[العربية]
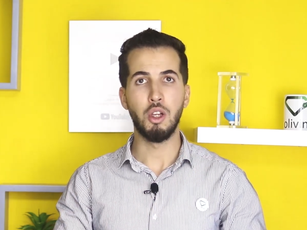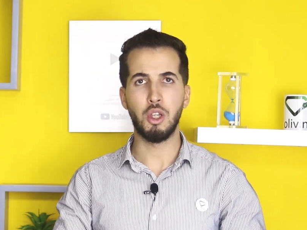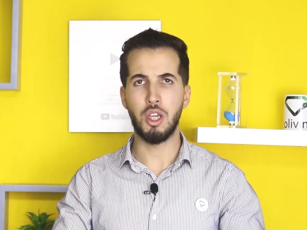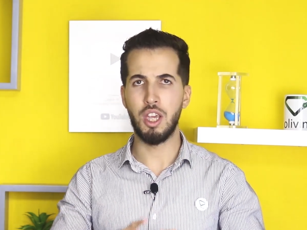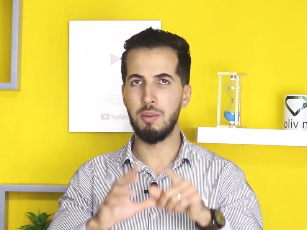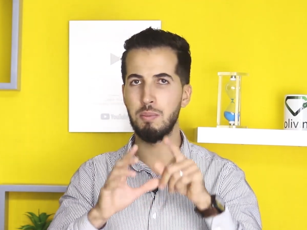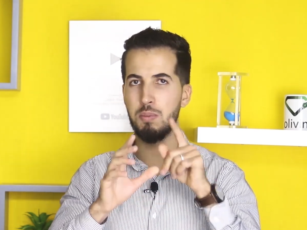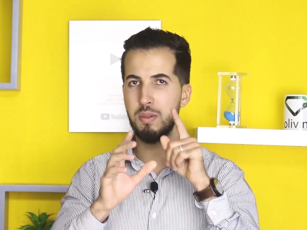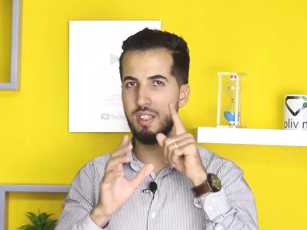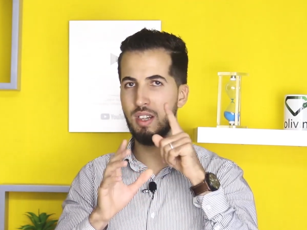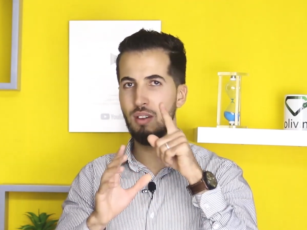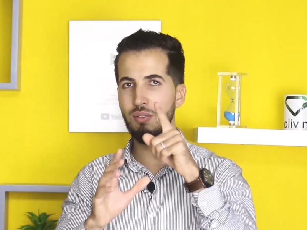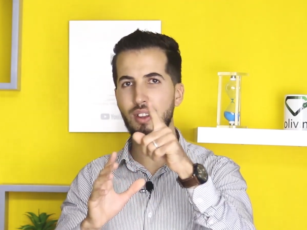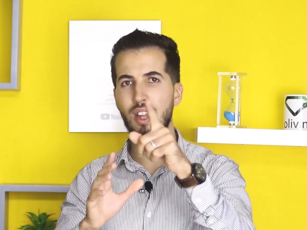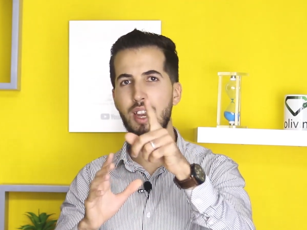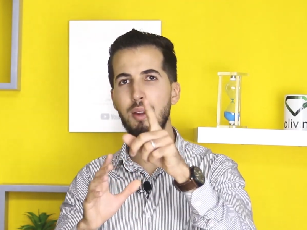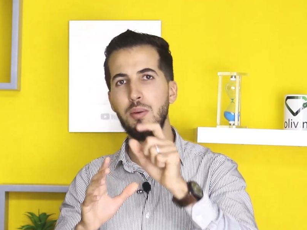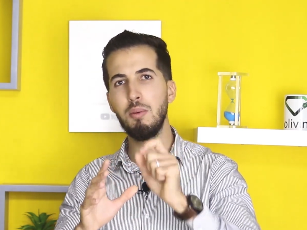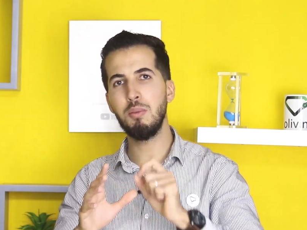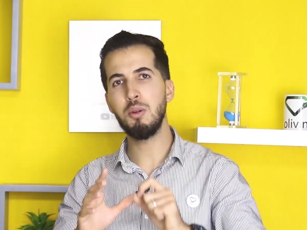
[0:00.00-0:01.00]
كاين بزاف
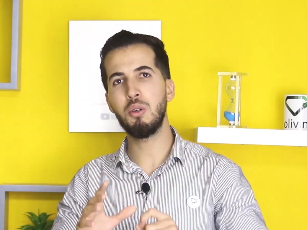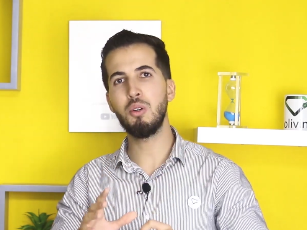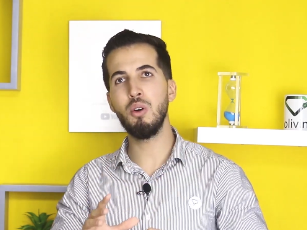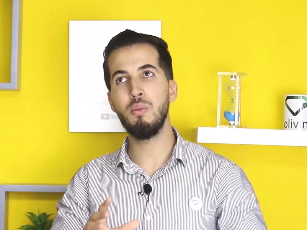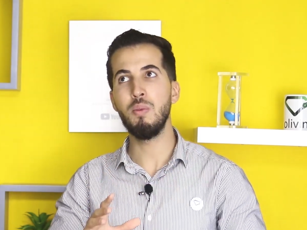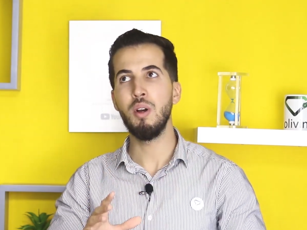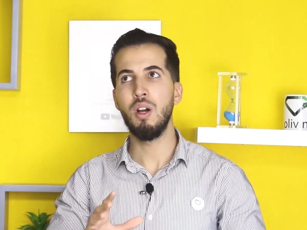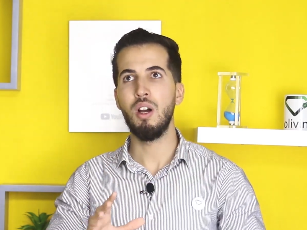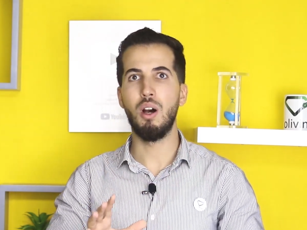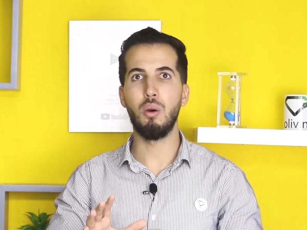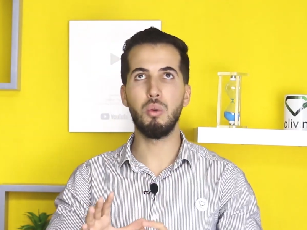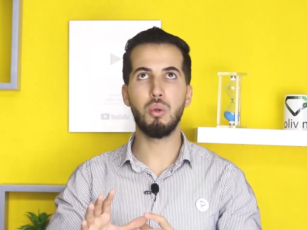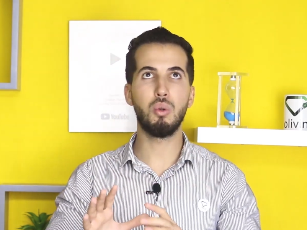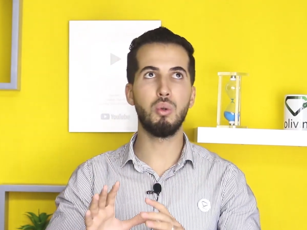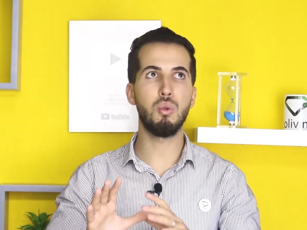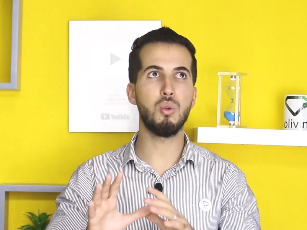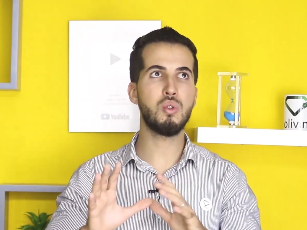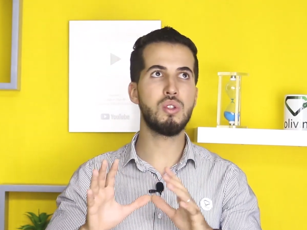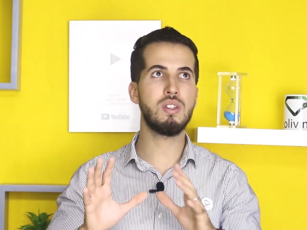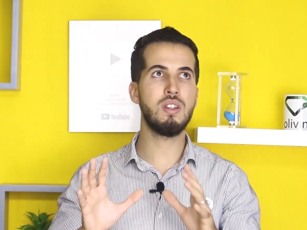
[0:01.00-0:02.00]
طلبه منكم او
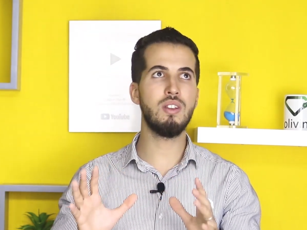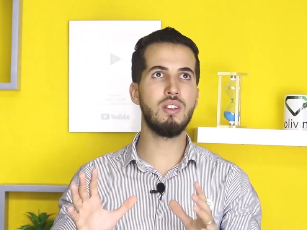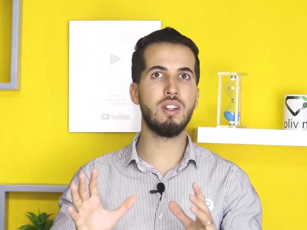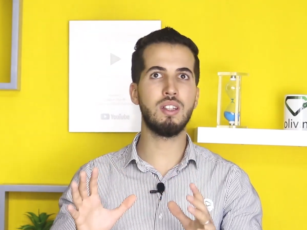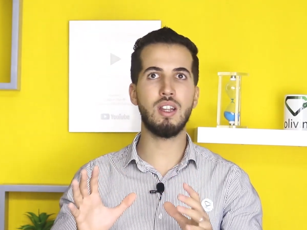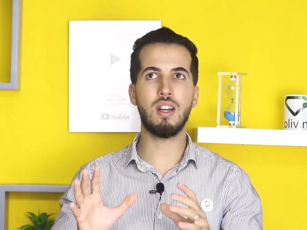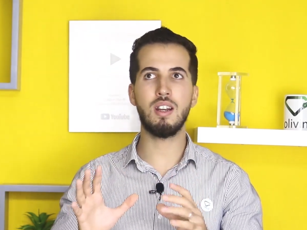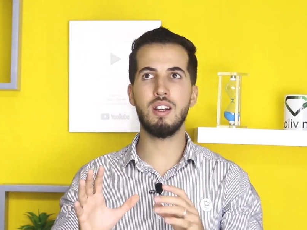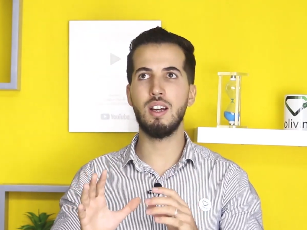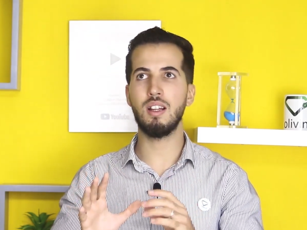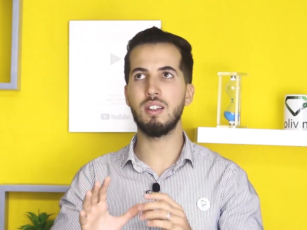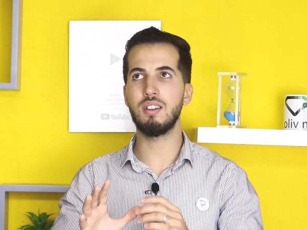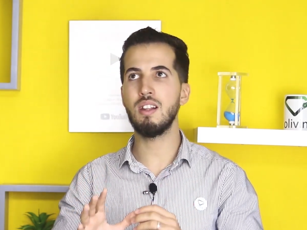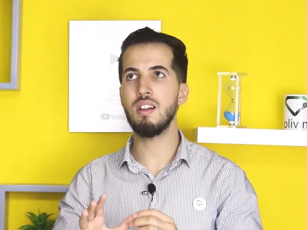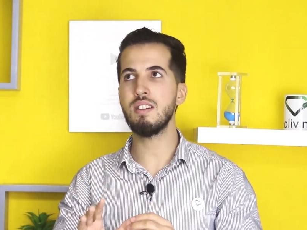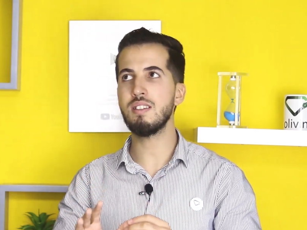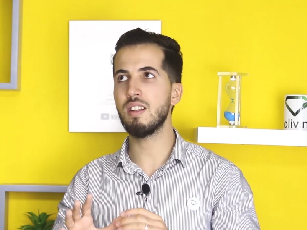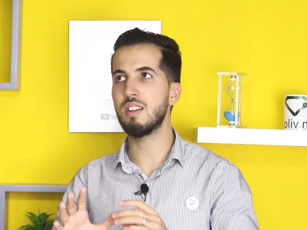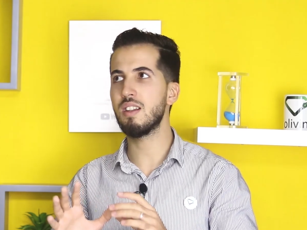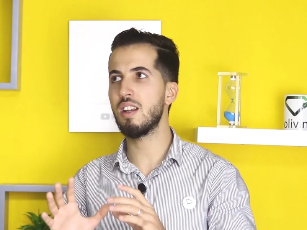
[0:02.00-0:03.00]
يقول استاذ هضرنا على
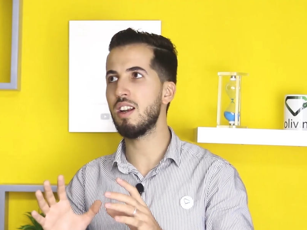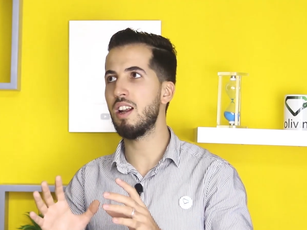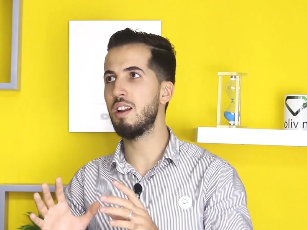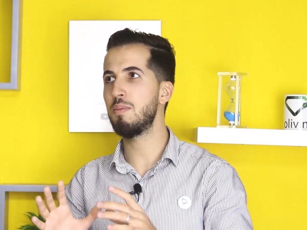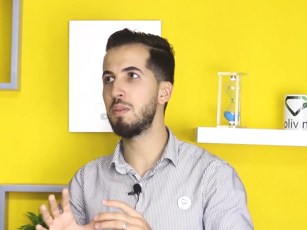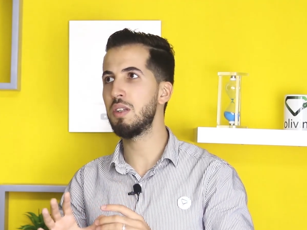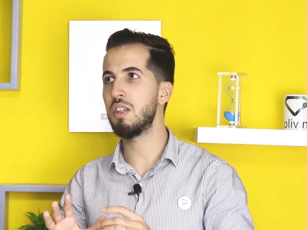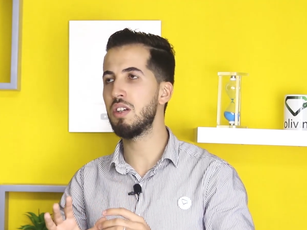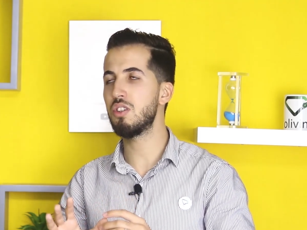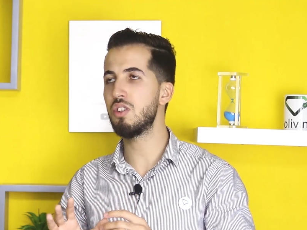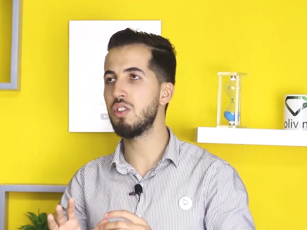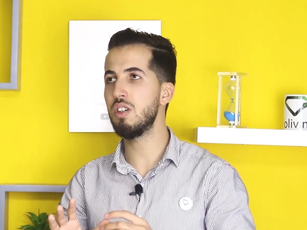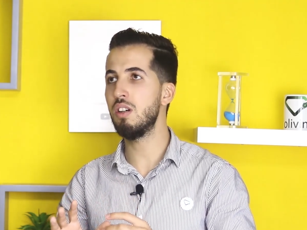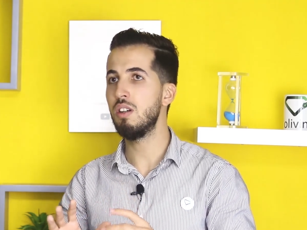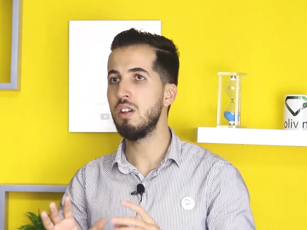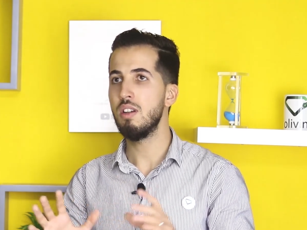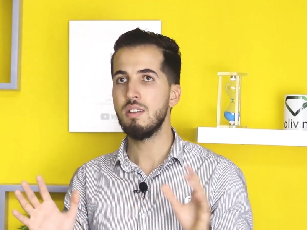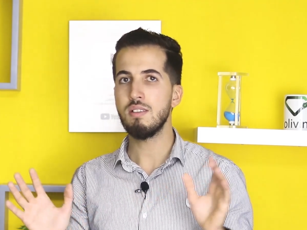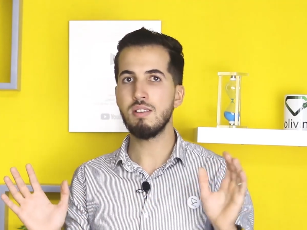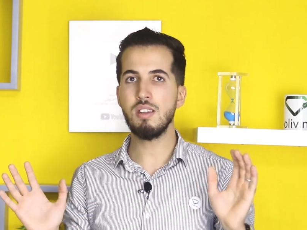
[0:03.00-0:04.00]
الدرس هضرنا على المنهجيه
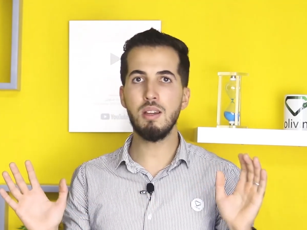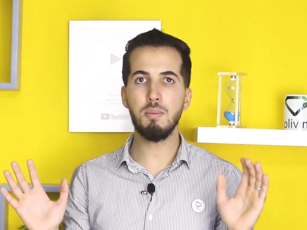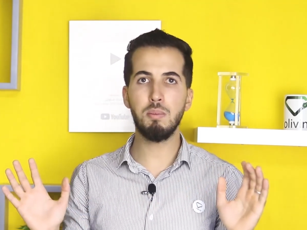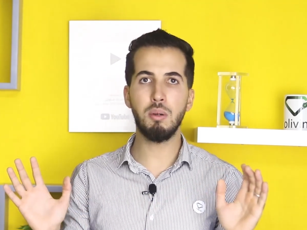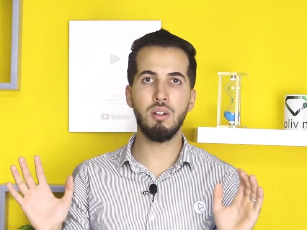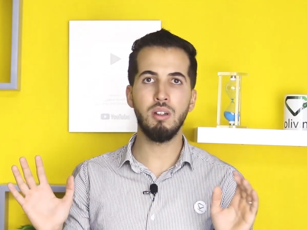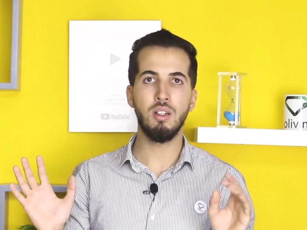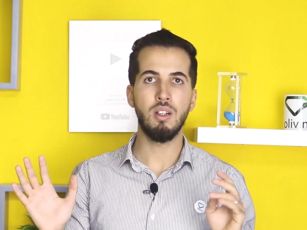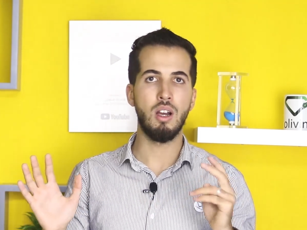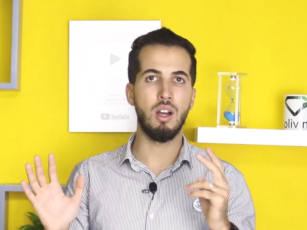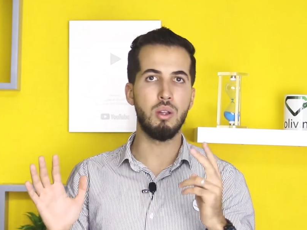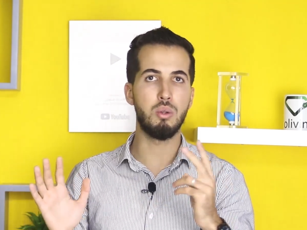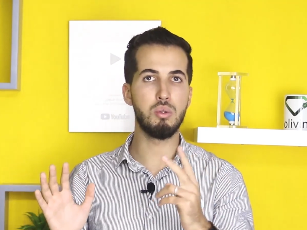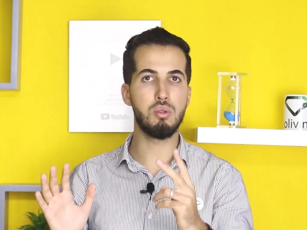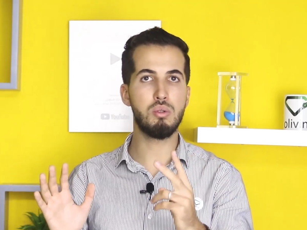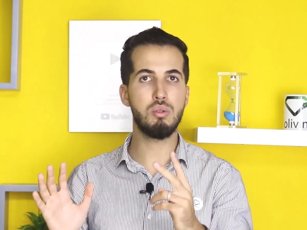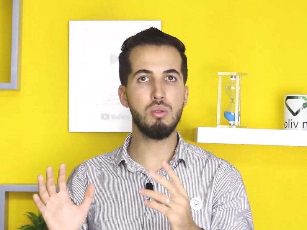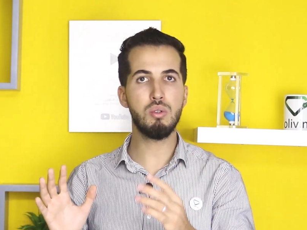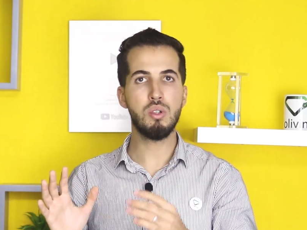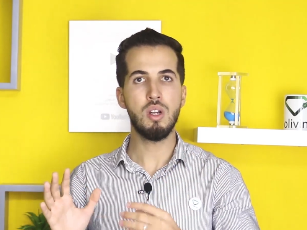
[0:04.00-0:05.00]
سي بون هادو
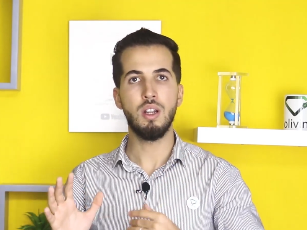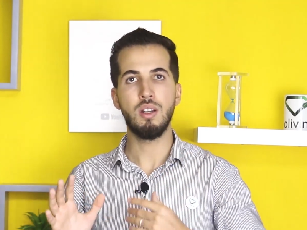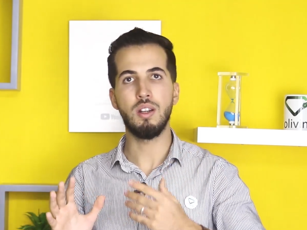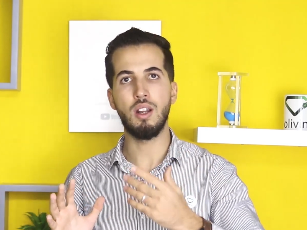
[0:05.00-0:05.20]
الزوج